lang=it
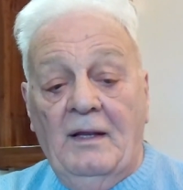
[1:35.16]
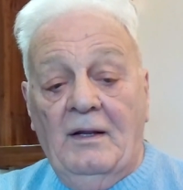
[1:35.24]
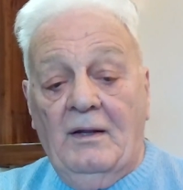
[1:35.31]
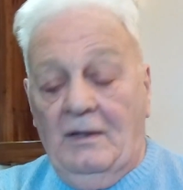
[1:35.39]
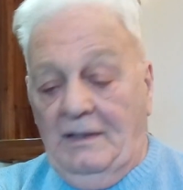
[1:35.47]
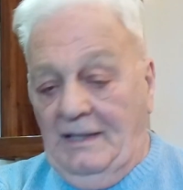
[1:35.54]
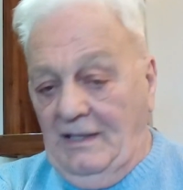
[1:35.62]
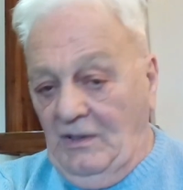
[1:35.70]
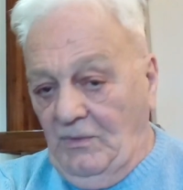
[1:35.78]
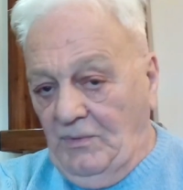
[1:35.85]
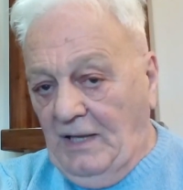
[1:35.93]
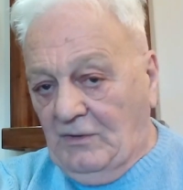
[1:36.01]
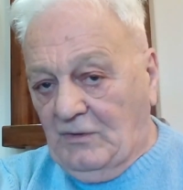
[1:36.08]

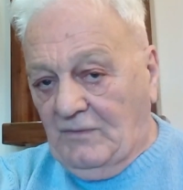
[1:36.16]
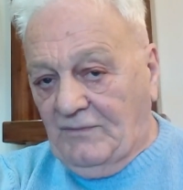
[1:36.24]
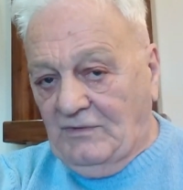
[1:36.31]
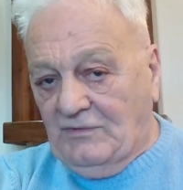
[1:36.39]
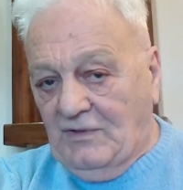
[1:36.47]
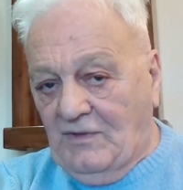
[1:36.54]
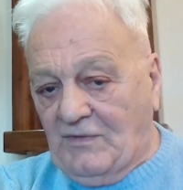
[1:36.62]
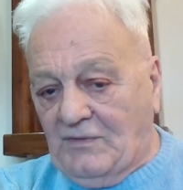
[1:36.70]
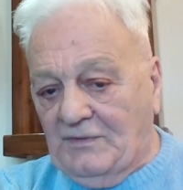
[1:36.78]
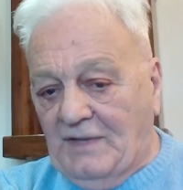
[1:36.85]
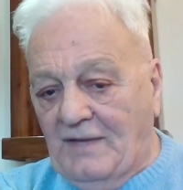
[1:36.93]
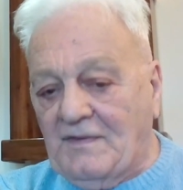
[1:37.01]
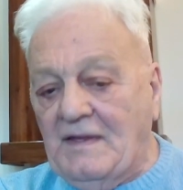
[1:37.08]
l'inquieto Francesco
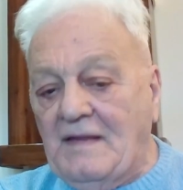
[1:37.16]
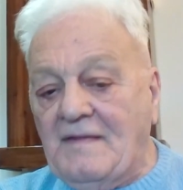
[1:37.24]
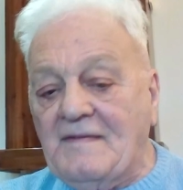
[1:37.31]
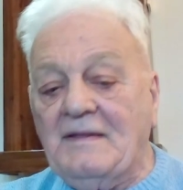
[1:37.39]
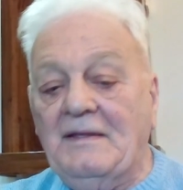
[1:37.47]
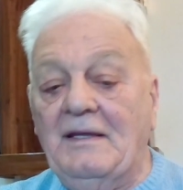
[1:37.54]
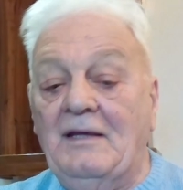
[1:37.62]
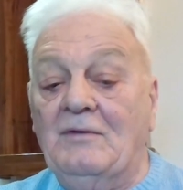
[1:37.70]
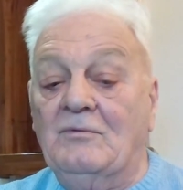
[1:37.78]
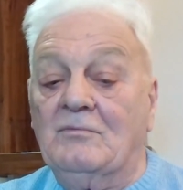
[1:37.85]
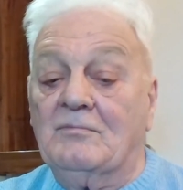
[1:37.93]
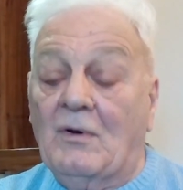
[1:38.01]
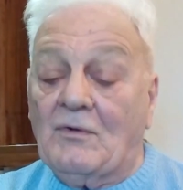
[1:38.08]
d'Assisi in
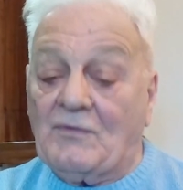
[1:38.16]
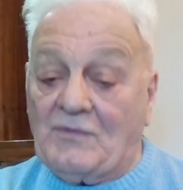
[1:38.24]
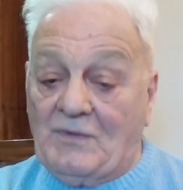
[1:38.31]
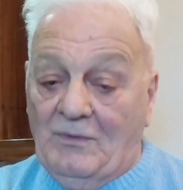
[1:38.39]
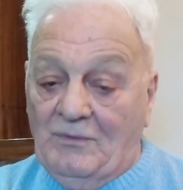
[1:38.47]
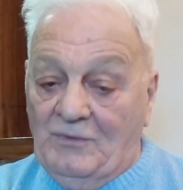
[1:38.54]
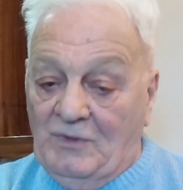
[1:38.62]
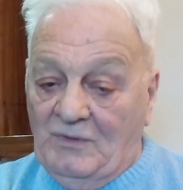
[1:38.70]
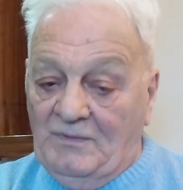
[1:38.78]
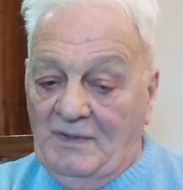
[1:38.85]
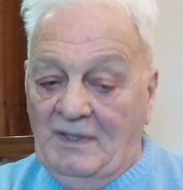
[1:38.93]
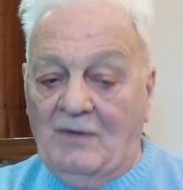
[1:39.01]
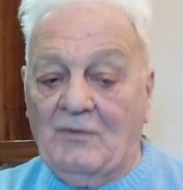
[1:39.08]
un bosco
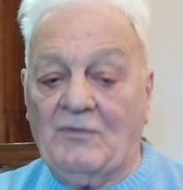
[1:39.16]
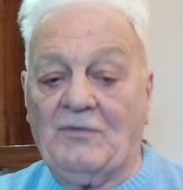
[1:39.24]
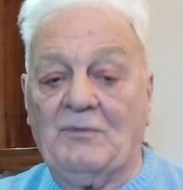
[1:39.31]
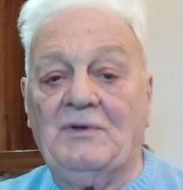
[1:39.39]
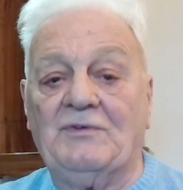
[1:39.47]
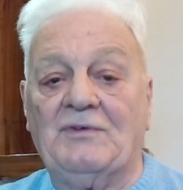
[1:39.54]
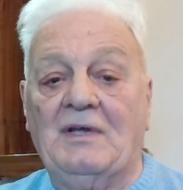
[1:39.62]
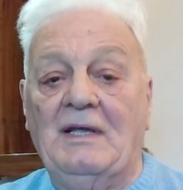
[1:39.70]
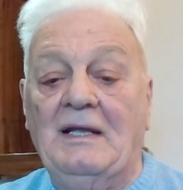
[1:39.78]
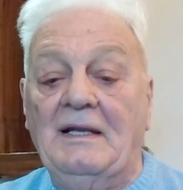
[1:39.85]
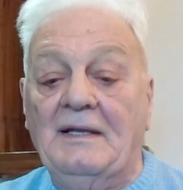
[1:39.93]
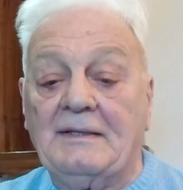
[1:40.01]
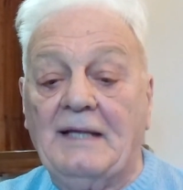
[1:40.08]
dove ricostruisce
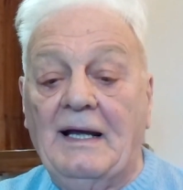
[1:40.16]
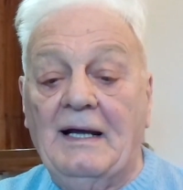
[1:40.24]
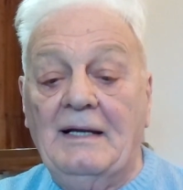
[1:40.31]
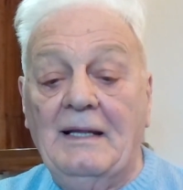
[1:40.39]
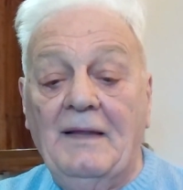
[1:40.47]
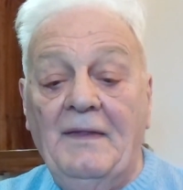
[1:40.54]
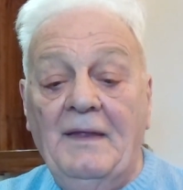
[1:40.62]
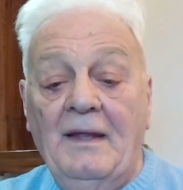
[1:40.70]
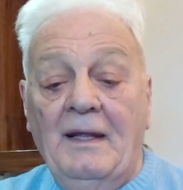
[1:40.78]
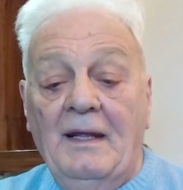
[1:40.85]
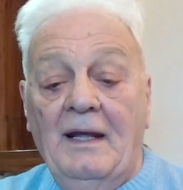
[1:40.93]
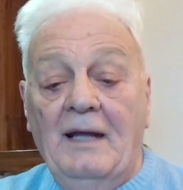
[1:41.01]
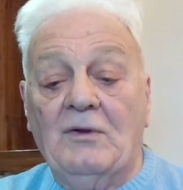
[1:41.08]
il Natale
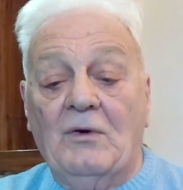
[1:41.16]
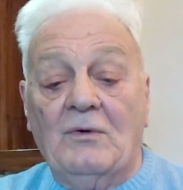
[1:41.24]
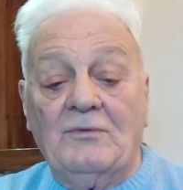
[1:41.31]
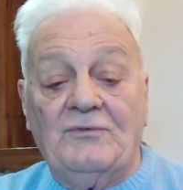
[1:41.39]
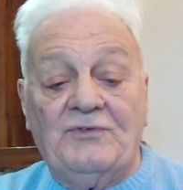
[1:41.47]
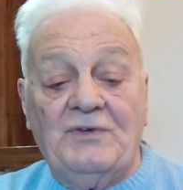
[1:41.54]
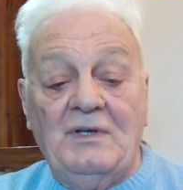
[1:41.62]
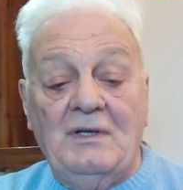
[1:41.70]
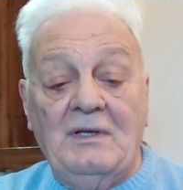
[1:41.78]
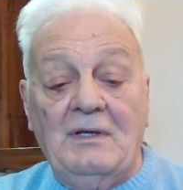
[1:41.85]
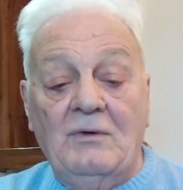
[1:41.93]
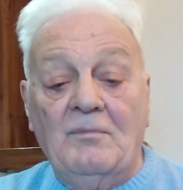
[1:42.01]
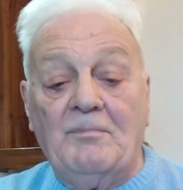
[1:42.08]
ed
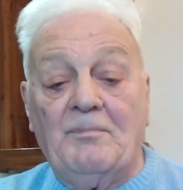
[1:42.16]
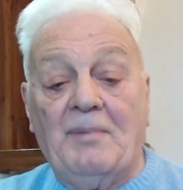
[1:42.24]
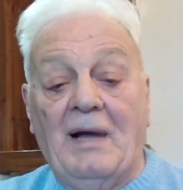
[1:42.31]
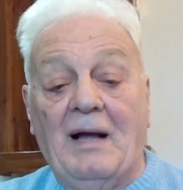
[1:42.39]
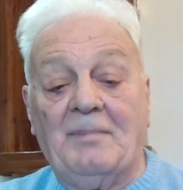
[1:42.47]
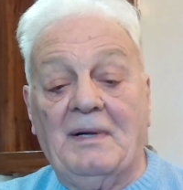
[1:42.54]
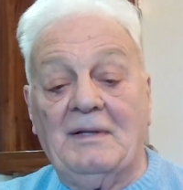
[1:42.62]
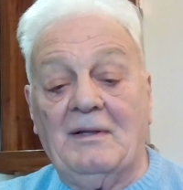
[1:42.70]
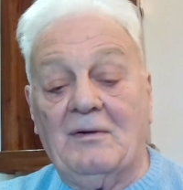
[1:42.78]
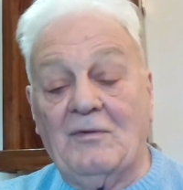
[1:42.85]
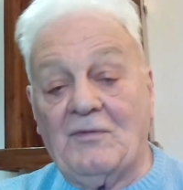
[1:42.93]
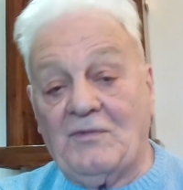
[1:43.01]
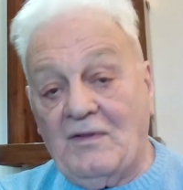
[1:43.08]
oggi un papa
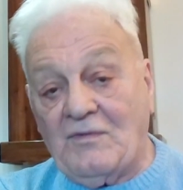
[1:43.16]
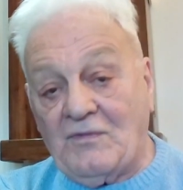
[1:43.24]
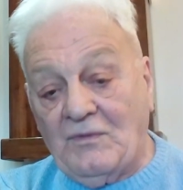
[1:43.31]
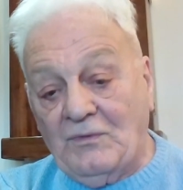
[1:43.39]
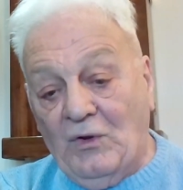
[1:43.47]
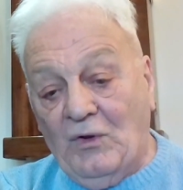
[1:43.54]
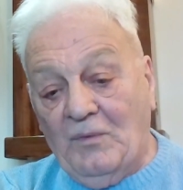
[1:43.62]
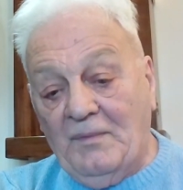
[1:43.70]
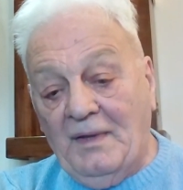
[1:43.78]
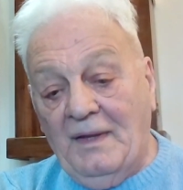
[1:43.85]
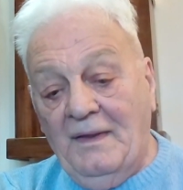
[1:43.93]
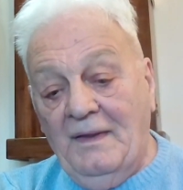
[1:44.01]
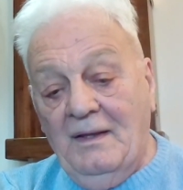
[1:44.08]
dallo stesso
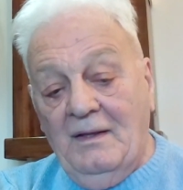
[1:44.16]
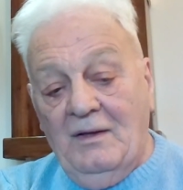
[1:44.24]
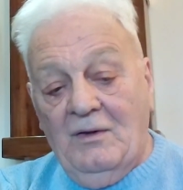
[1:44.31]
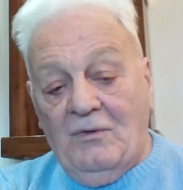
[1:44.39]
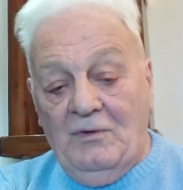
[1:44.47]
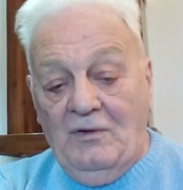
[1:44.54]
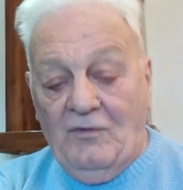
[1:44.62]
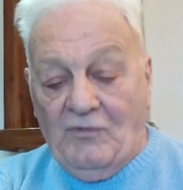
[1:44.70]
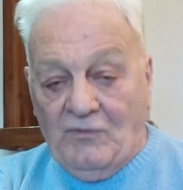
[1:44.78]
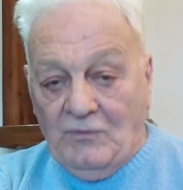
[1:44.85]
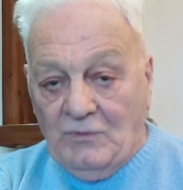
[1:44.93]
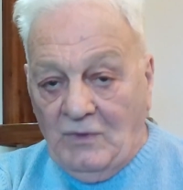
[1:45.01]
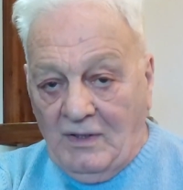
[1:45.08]
nome, con il
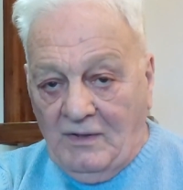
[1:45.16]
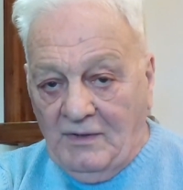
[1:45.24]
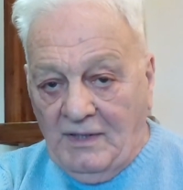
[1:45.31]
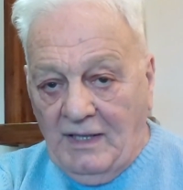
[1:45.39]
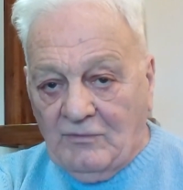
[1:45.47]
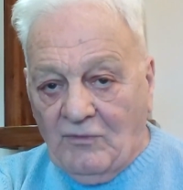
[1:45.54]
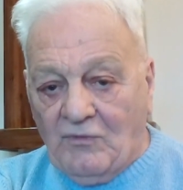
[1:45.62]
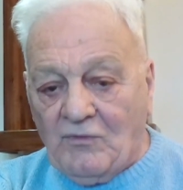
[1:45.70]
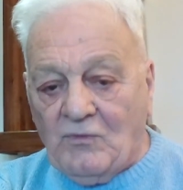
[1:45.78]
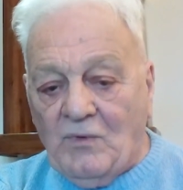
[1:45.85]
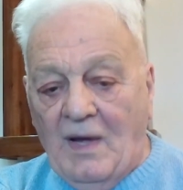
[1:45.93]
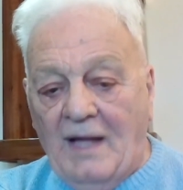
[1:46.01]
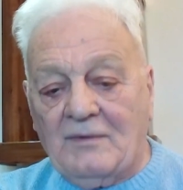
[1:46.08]
suo accurato
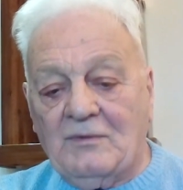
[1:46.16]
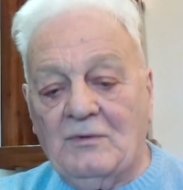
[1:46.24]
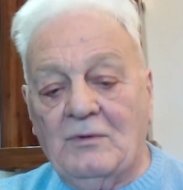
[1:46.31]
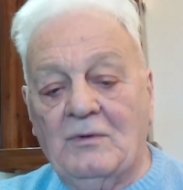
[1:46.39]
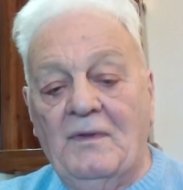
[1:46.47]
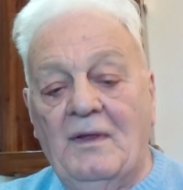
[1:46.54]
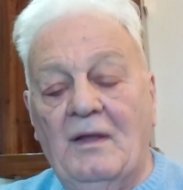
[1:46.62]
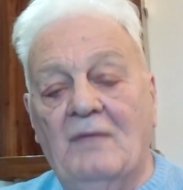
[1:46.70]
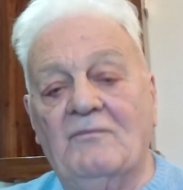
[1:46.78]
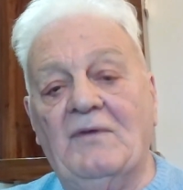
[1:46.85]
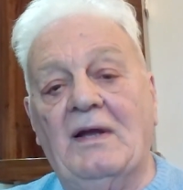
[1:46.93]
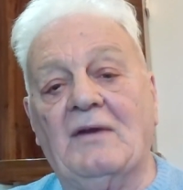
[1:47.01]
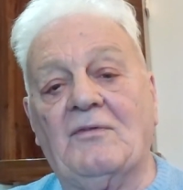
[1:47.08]
sguardo
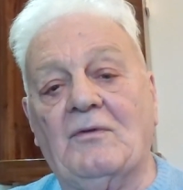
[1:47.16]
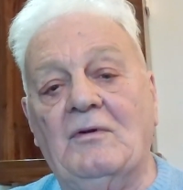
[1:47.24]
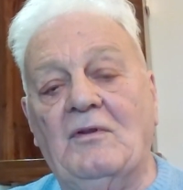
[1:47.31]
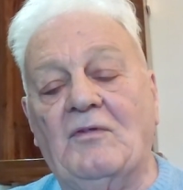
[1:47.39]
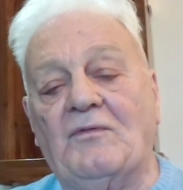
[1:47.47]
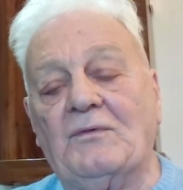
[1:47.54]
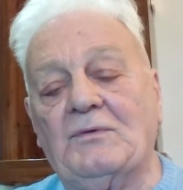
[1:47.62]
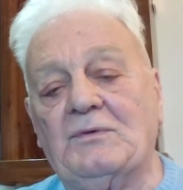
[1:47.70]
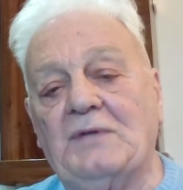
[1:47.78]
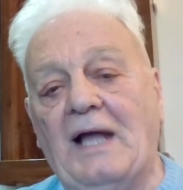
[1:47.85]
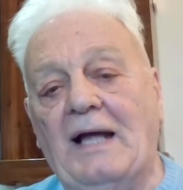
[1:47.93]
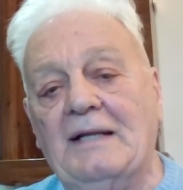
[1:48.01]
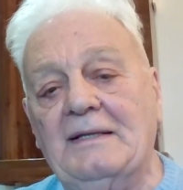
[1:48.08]
verso gli
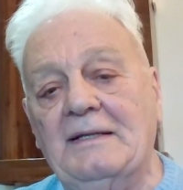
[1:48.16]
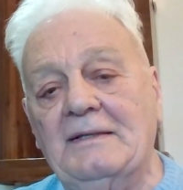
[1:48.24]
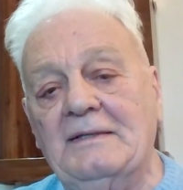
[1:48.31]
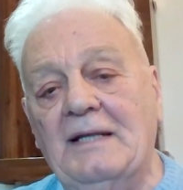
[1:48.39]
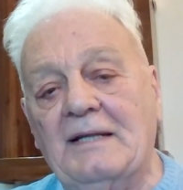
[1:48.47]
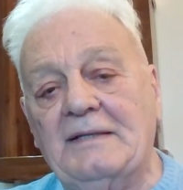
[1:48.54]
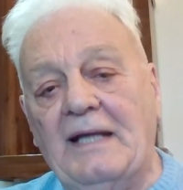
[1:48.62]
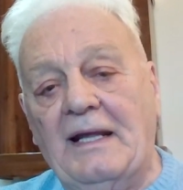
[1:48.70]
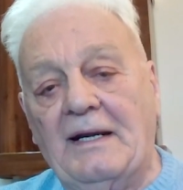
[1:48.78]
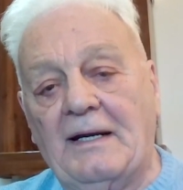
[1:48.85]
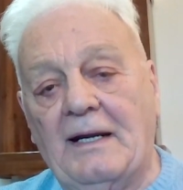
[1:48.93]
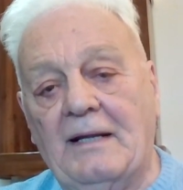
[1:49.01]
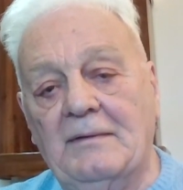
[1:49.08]
sfruttati della
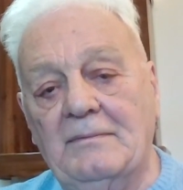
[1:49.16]
terra.